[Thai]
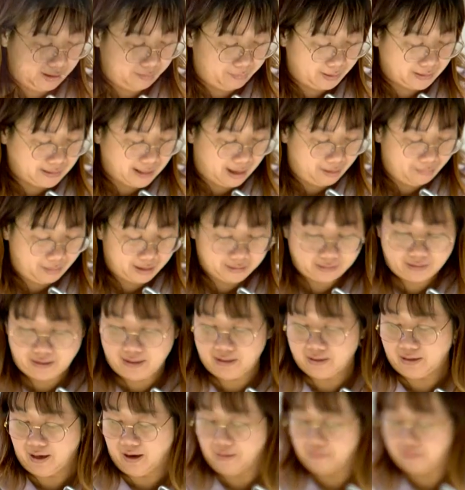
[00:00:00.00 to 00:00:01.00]
ยงประชามติ
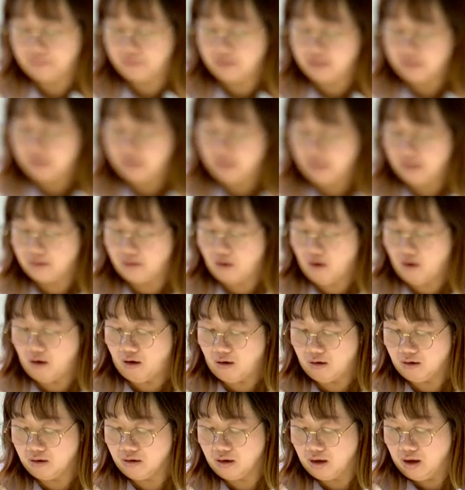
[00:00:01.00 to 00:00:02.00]
กับสิทธิของ
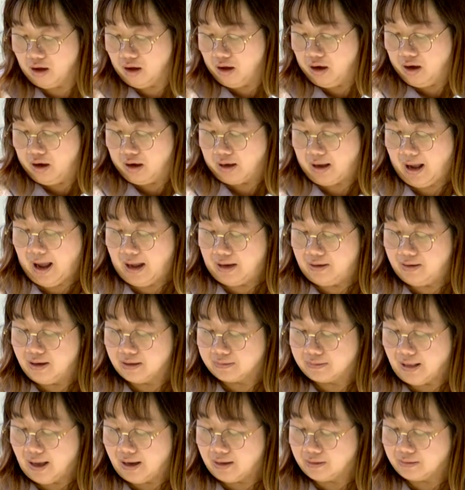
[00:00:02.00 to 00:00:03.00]
การเลือก
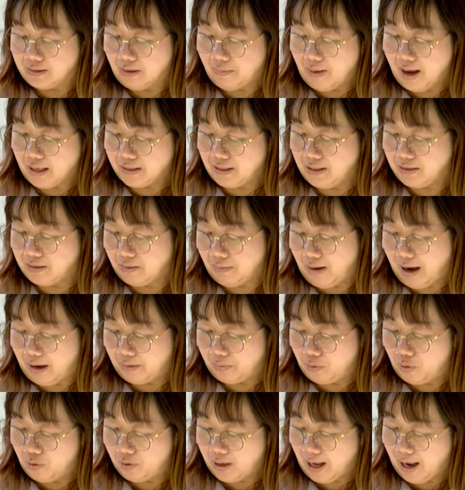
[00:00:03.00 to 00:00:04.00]
ตั้งสมาชิกสภา
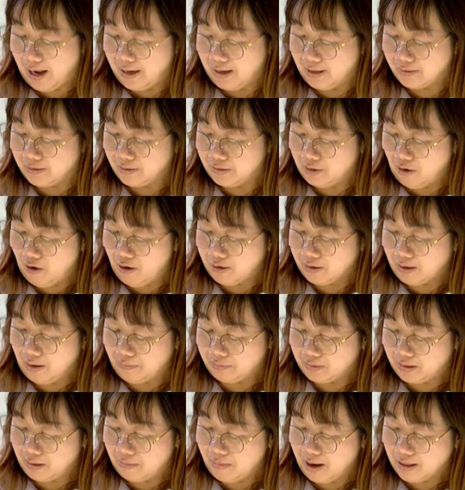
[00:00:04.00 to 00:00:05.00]
ผู้แทนราษฎรกับ
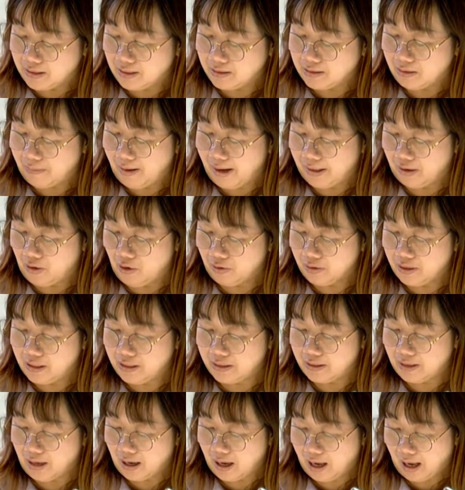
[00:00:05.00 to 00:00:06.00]
สมาชิกสภาท้องถิ่น
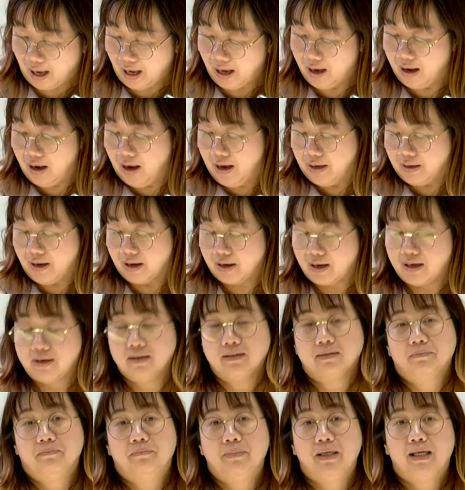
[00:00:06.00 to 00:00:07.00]
นะคะ ถ้าเกิ
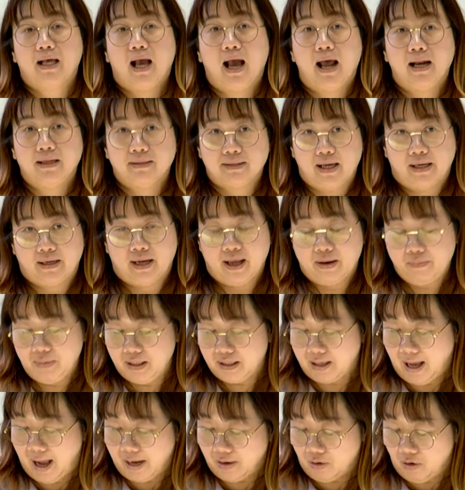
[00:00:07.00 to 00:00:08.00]
ดมีการจัดให้มี
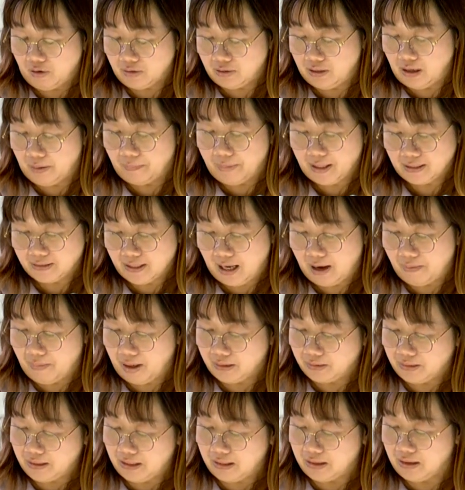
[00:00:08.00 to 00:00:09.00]
การออกเสียงประชาม
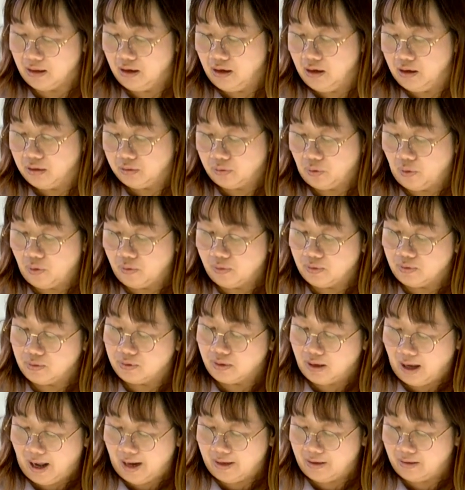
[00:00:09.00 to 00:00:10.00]
ติ ตรง
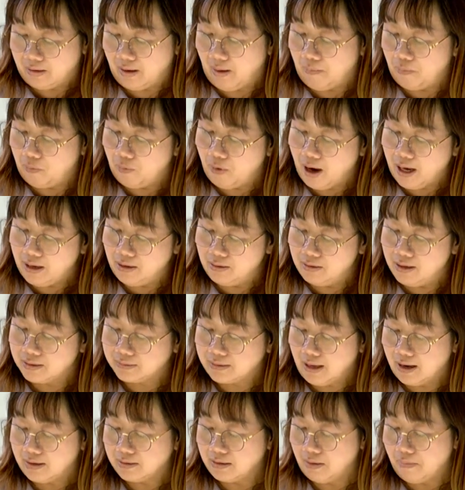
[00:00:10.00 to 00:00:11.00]
กันกับวันเลือก
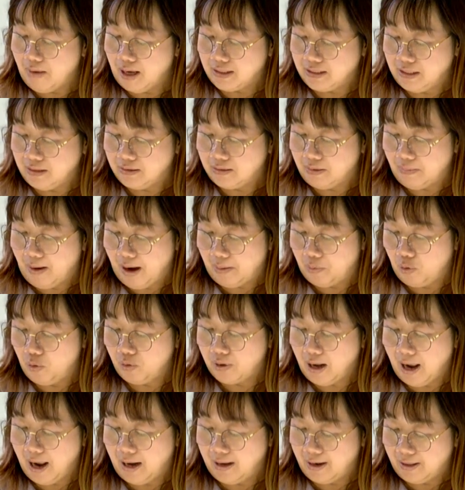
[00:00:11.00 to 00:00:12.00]
ตั้งสมาชิกสภาผู้
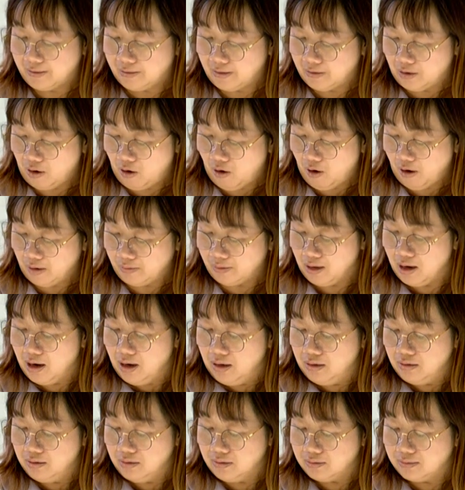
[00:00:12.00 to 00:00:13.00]
แทนราษฎร
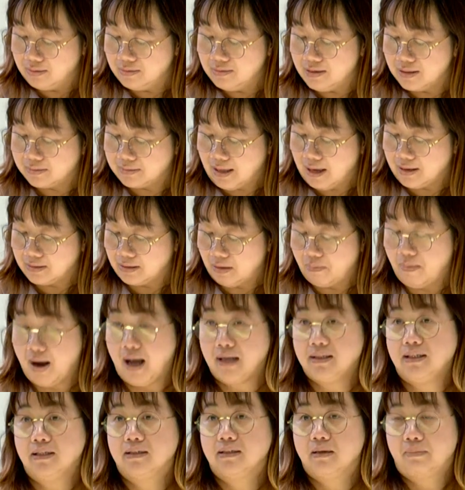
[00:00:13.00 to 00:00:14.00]
หรือเลือกตั้งสมา
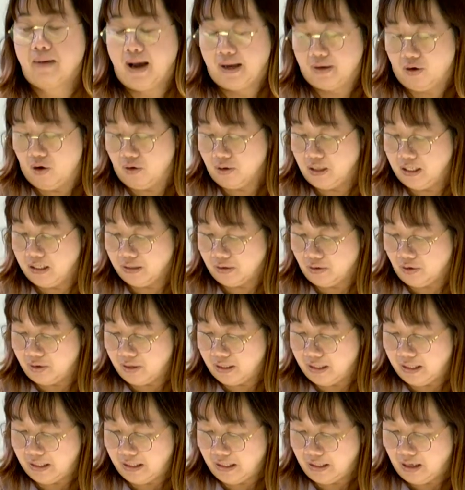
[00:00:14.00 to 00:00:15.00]
ชิกสภาท้องถิ่นก็
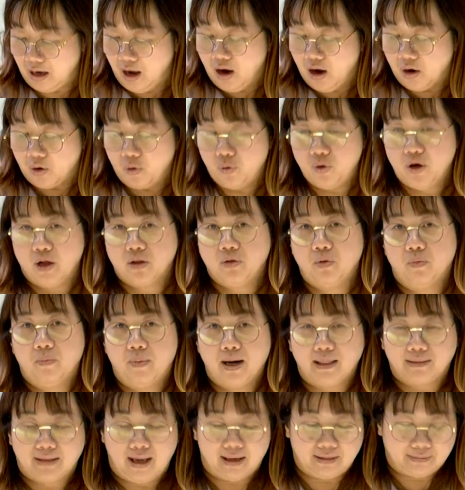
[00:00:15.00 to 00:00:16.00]
ดีคุณสมบั
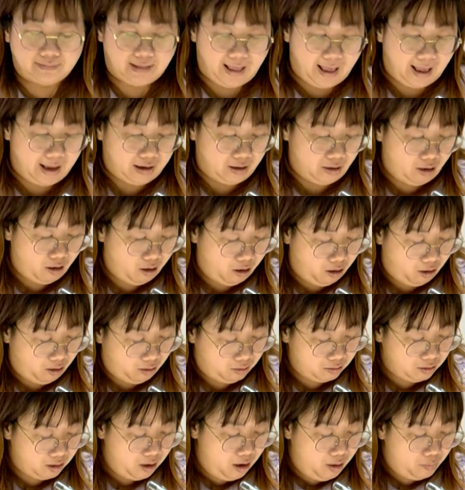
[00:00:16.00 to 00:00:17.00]
ติต่างๆ ของ
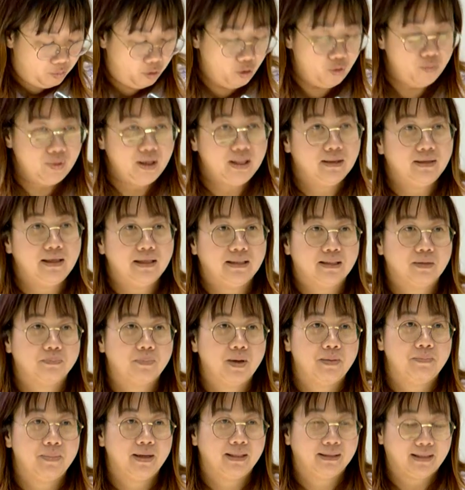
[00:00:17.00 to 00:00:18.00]
ผู้มีสิทธิ์จะ
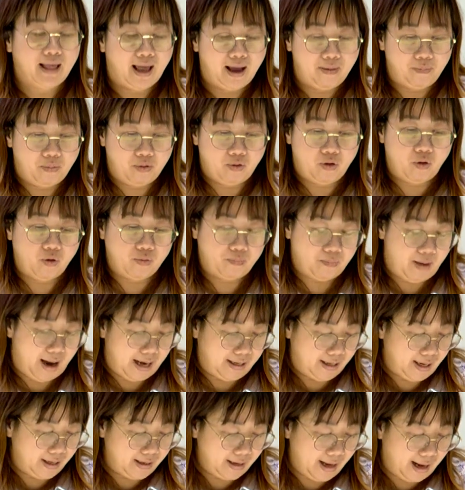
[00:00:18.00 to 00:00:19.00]
เป็นไปตามกฎหมาย
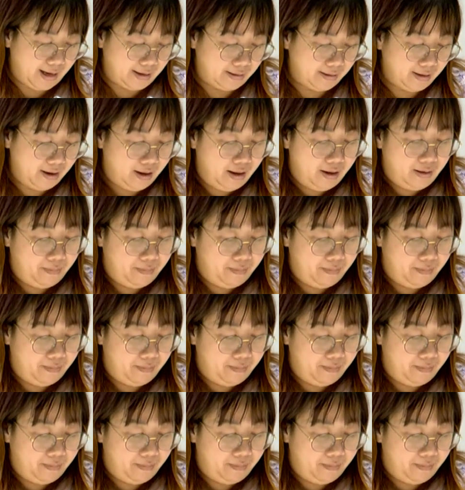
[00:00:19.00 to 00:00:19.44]
นั้นๆ